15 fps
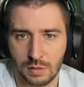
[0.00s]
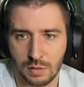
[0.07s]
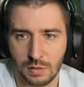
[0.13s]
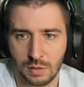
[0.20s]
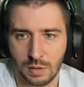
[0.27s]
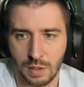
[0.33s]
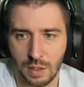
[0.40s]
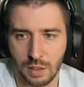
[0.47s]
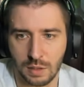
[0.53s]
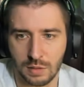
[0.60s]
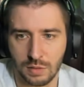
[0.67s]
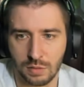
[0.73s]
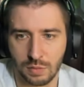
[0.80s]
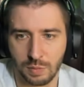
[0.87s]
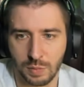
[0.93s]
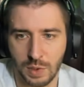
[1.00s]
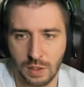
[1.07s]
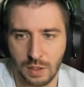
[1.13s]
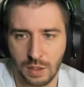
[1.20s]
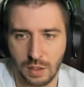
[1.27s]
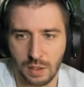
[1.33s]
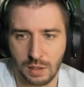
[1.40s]
Так, ну
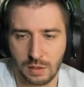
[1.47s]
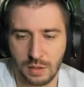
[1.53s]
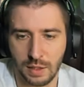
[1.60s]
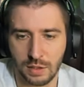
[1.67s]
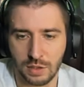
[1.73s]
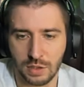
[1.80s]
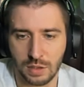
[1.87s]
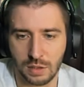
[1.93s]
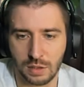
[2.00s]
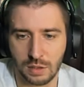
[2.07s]
поехали дальше.